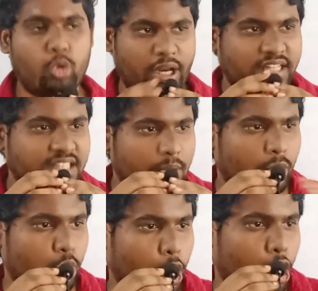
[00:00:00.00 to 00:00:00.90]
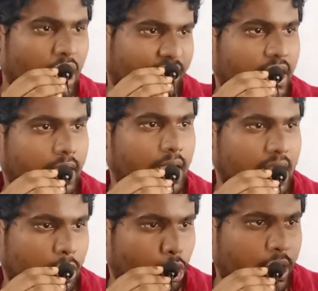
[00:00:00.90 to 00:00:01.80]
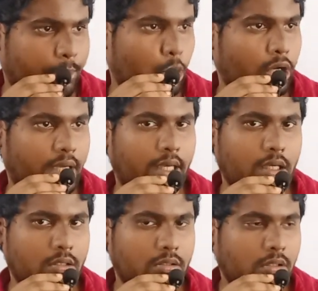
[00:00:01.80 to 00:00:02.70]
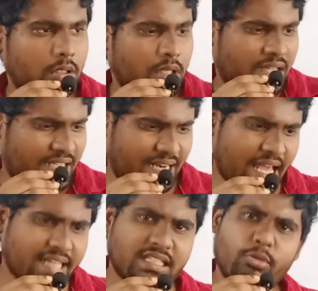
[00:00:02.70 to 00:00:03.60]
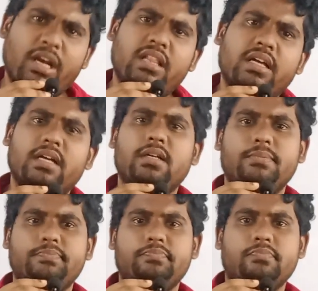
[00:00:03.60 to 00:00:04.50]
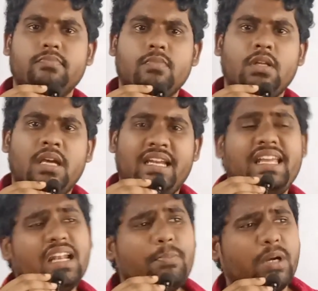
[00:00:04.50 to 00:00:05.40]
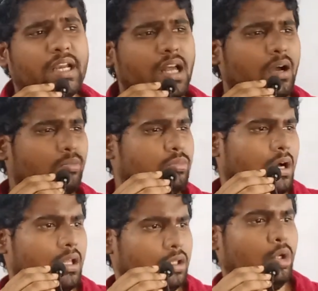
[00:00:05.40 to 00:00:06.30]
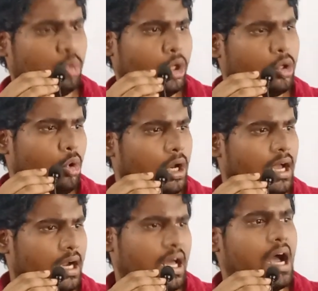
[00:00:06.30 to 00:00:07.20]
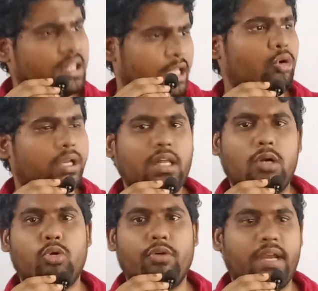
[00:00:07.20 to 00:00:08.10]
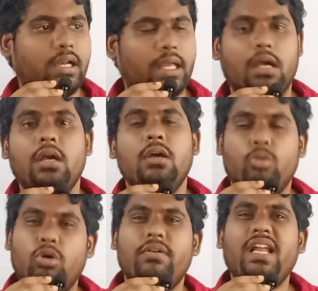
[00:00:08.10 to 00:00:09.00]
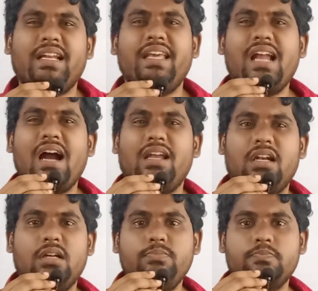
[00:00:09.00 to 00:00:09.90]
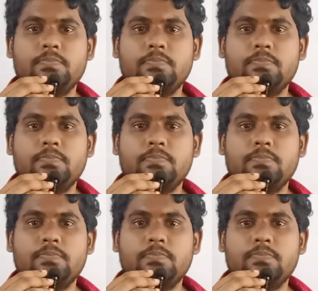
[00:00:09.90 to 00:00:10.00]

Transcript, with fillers: ஒரு எக்ஸாமை குறிக்கோளாக வைங்க அதை நோக்கி போங்க எல்லா எக்ஸாமும் எழுதுங்க நீங்கள் என்ன பண்ணுறீங்கன்னா அந்த குறிக்கோளாக நான் அதை நோக்கி தான் ஓடுவேன்றீங்க ஒருவேளை கிளியர் ஆகலைனா